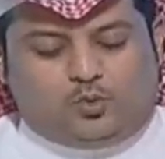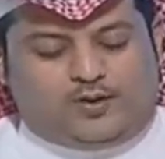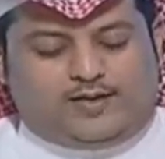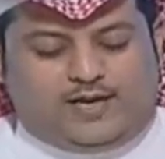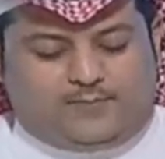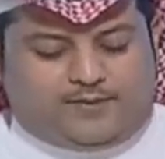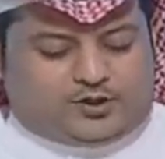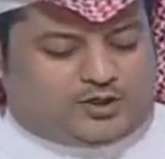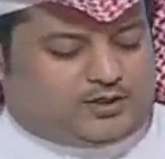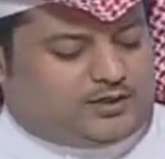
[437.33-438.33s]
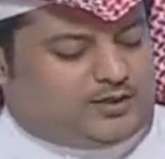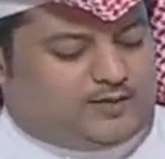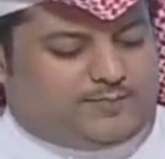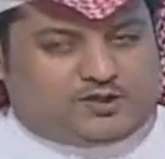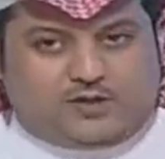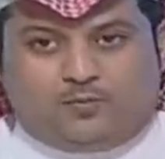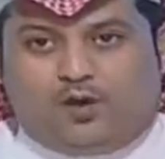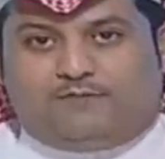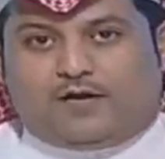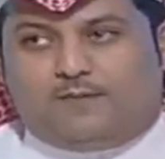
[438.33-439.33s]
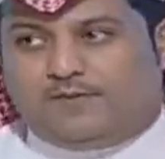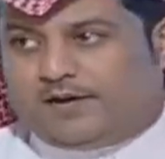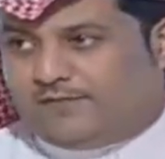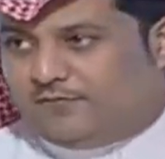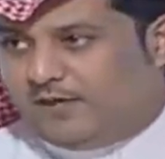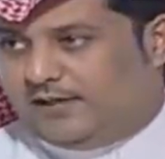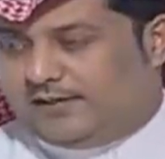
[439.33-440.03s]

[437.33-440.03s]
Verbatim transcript: والى الان ما جاء ما الموافقه من الرفض من